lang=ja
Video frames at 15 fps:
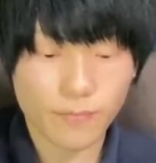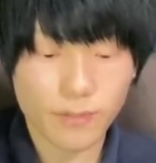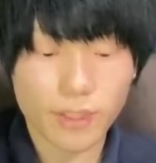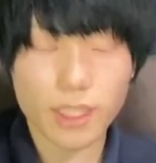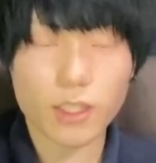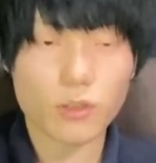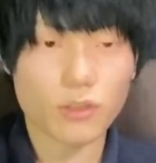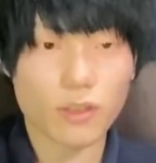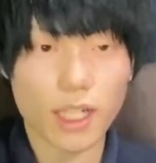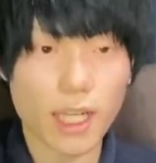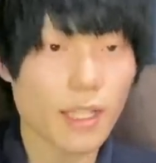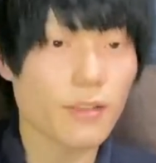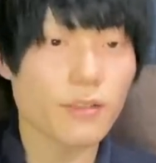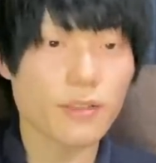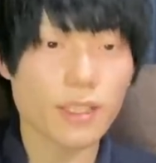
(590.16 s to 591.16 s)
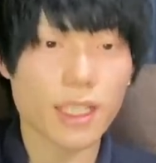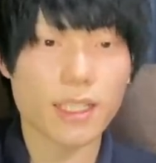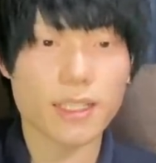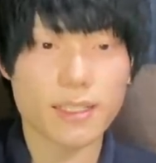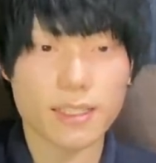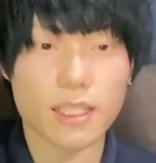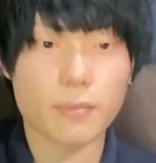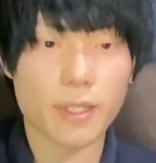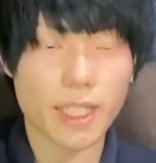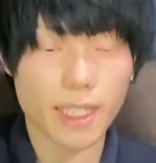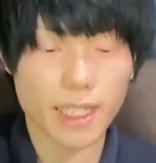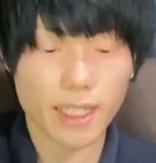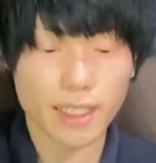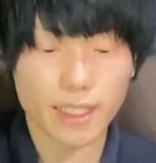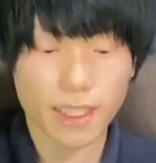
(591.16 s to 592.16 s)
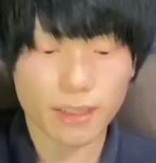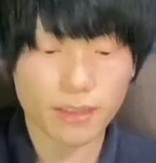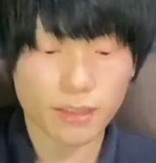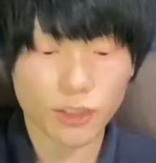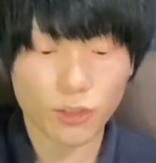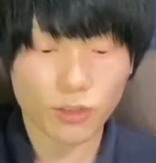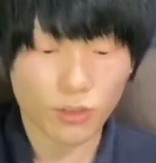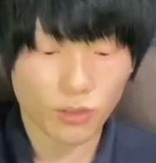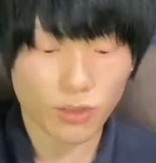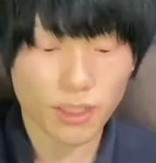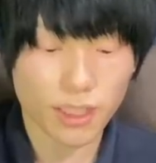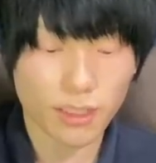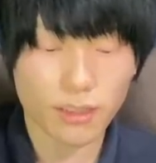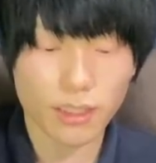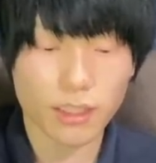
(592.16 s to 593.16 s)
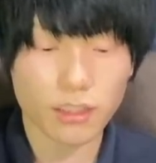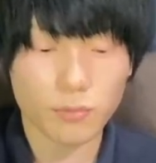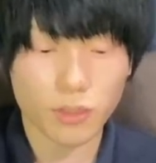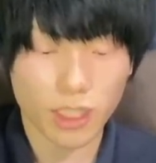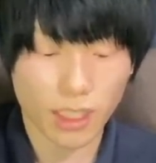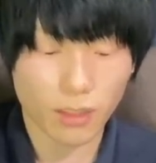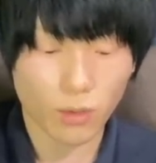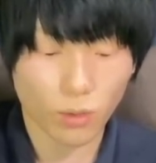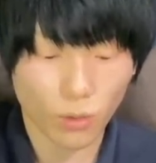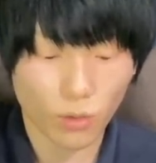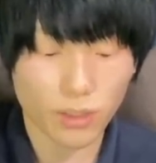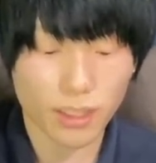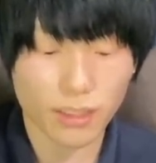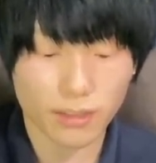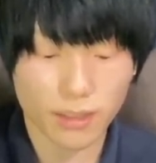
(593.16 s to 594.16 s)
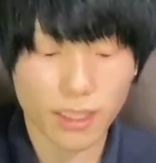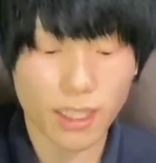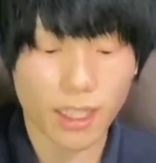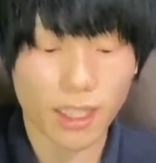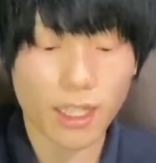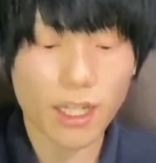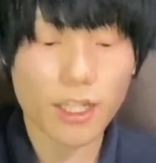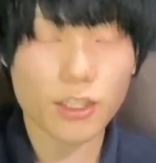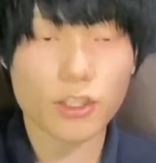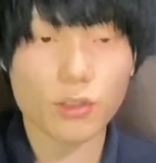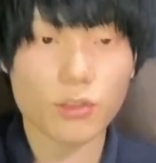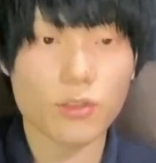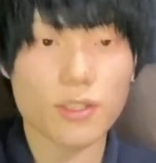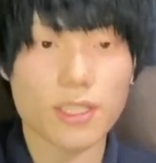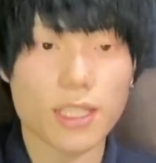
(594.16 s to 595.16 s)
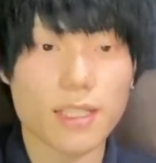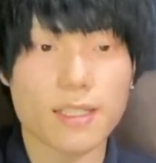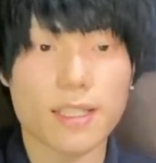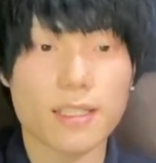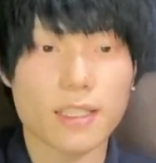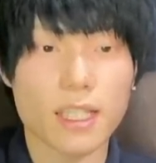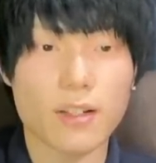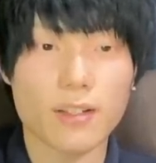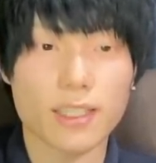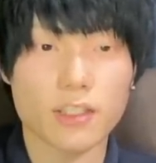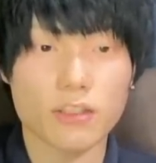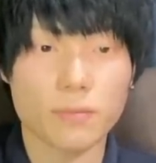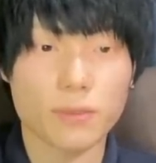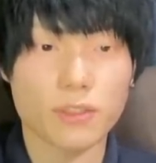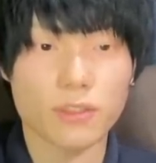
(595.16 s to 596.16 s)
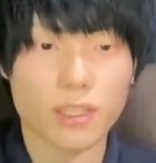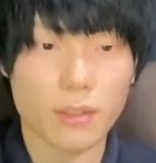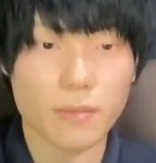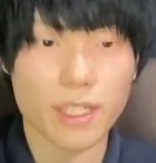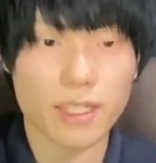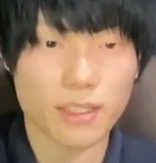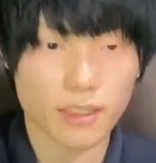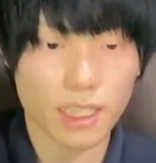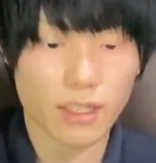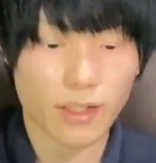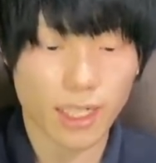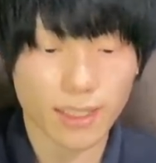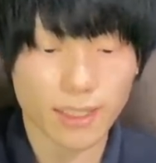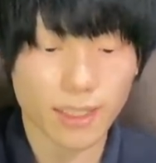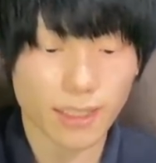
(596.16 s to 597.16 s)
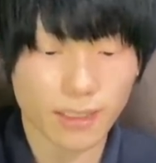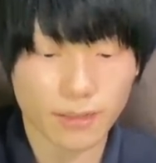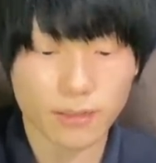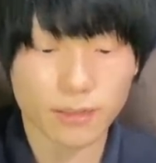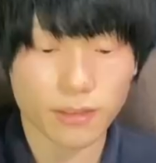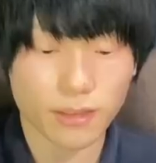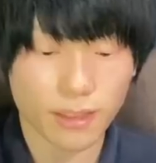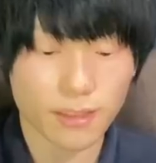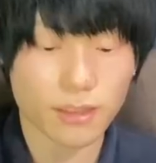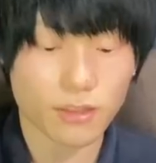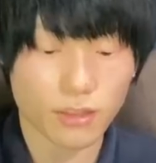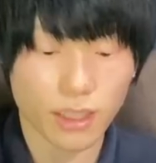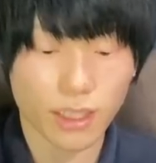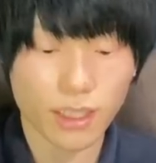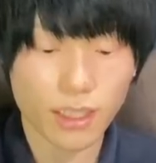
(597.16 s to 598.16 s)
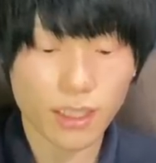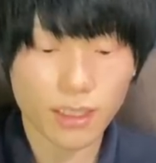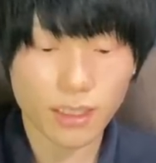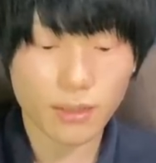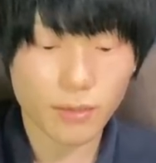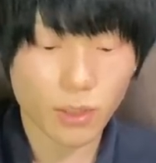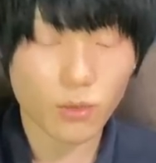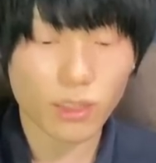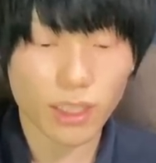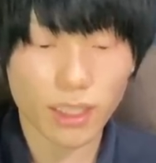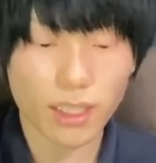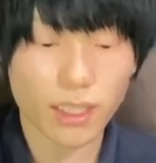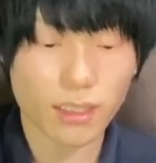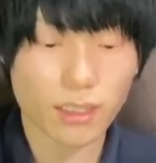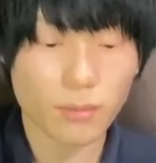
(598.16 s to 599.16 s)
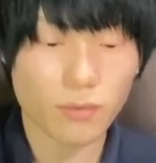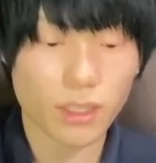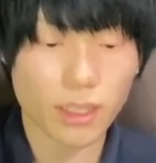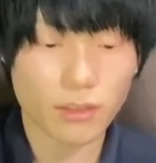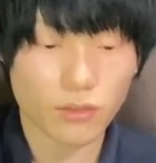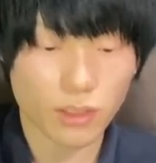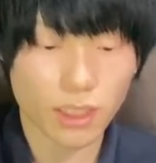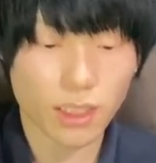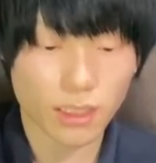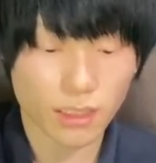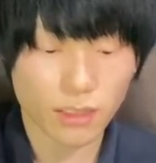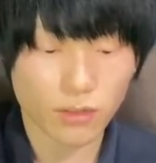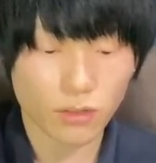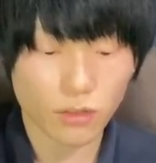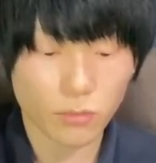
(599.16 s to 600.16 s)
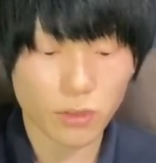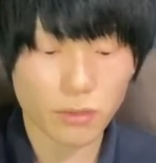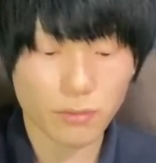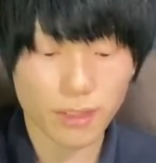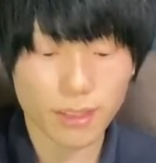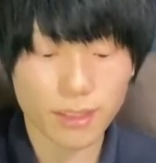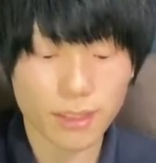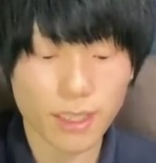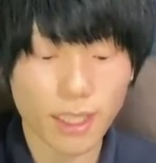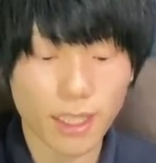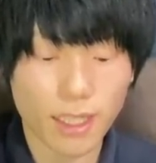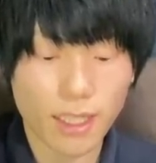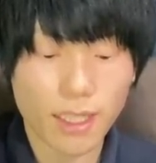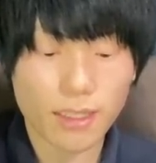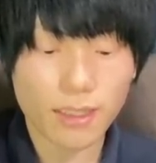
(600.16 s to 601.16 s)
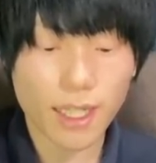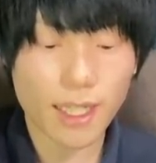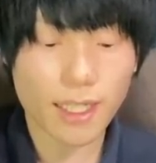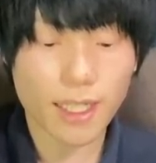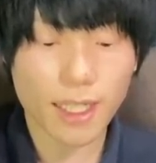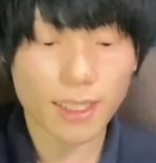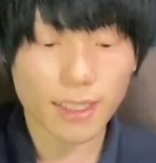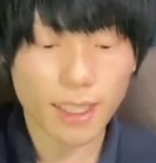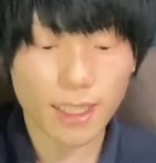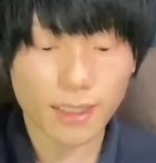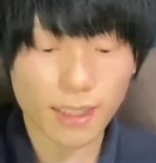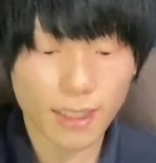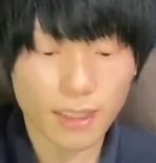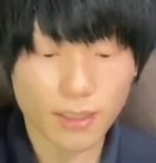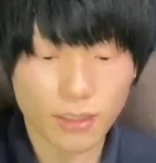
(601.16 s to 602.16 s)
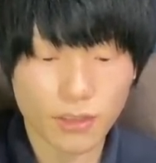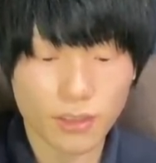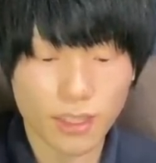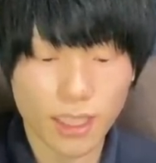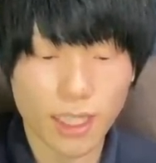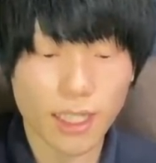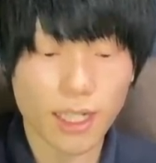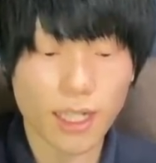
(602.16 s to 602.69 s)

でこの回復がですね毎回100ちょっとしてくれるのも結構大きくて、ちょっとした全体技の分のダメージぐらいは稼げてるんですよね。でまあ、これでやってもらえるといいかなと思います。で体感大体周回